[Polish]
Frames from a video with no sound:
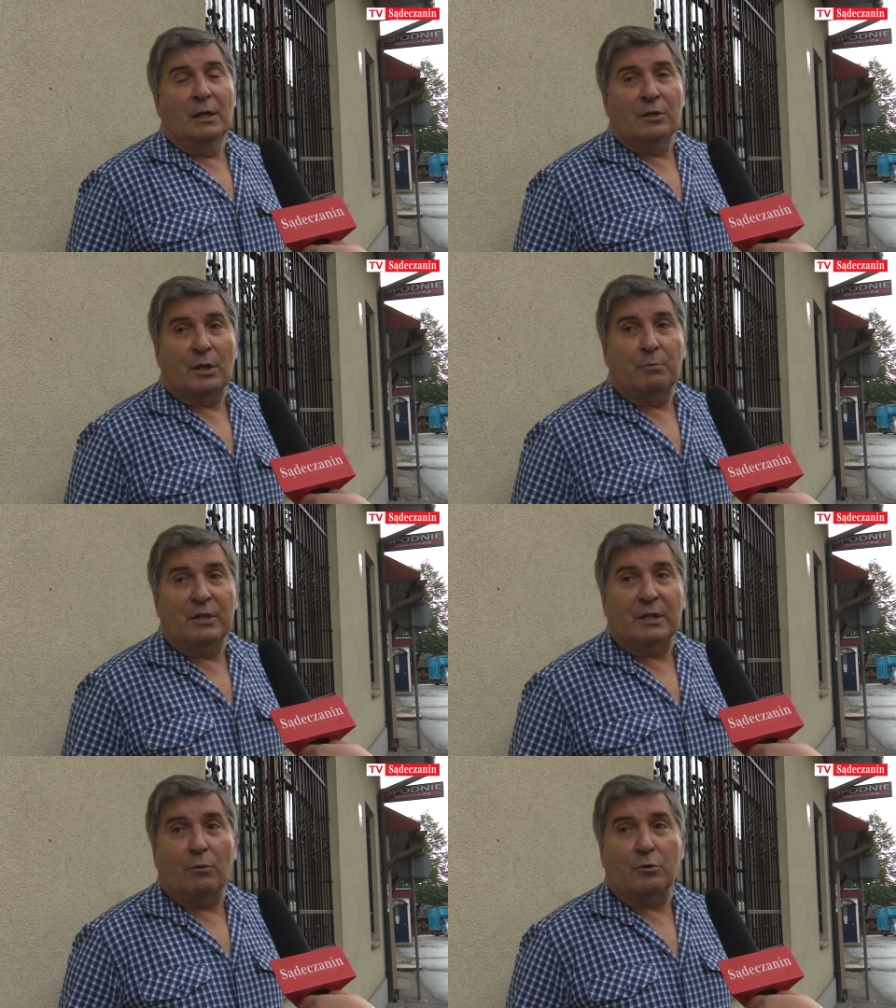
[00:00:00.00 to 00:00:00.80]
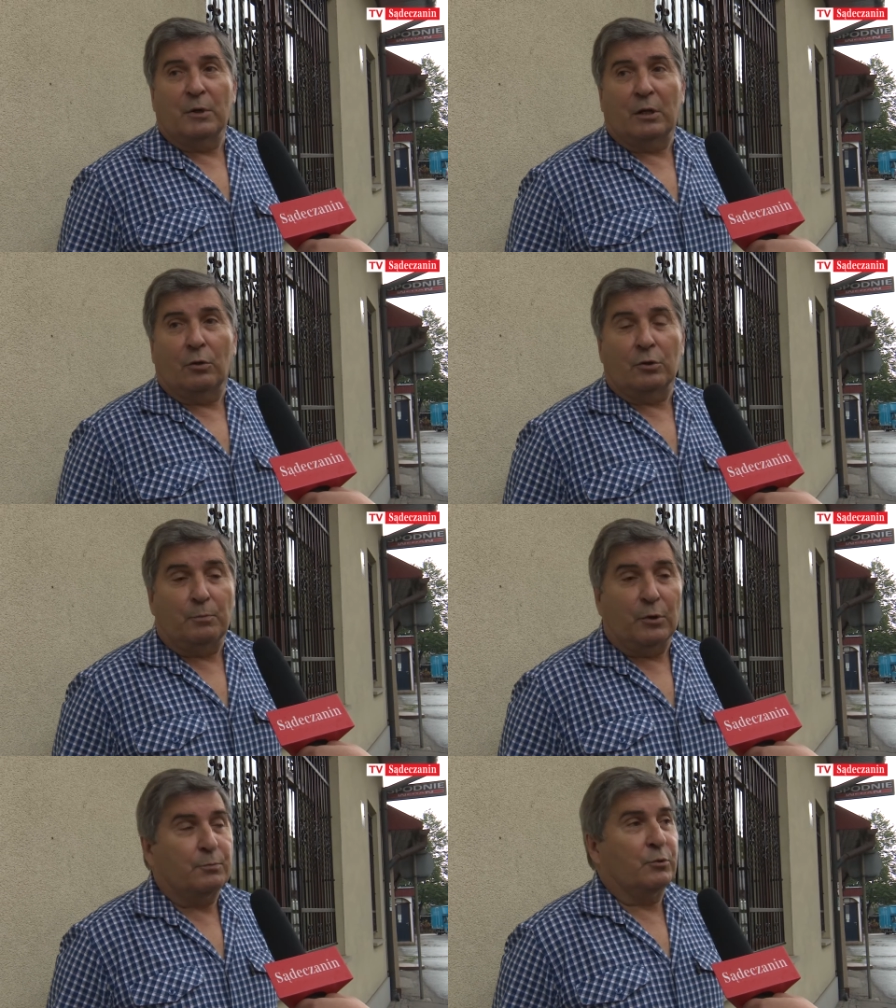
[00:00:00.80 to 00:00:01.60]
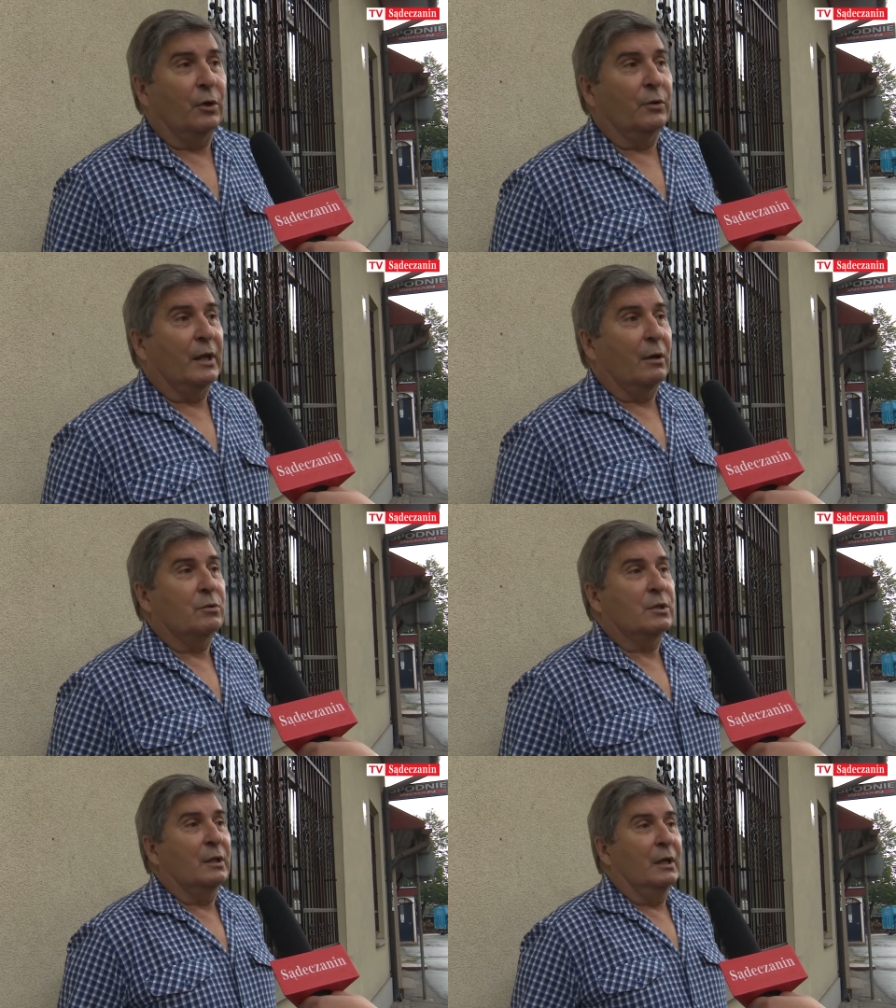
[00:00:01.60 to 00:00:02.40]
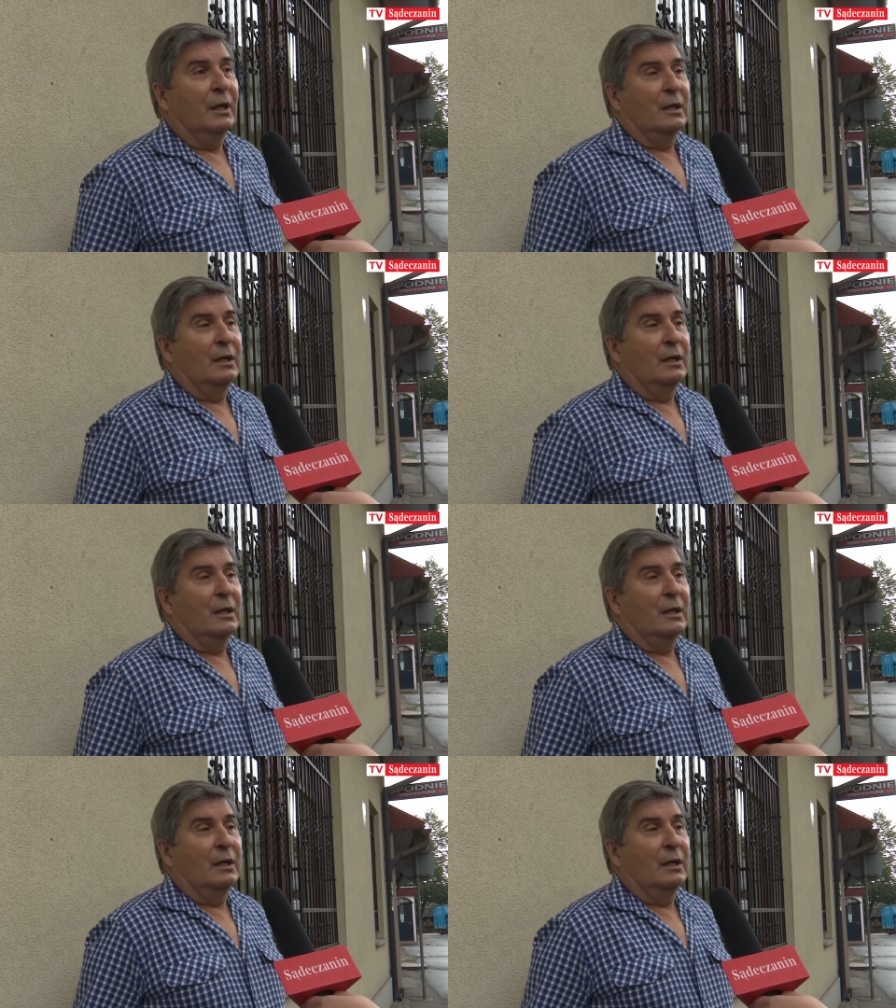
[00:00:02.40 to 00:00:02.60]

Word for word: żeby załóżmy ktoś posprzątał, czy,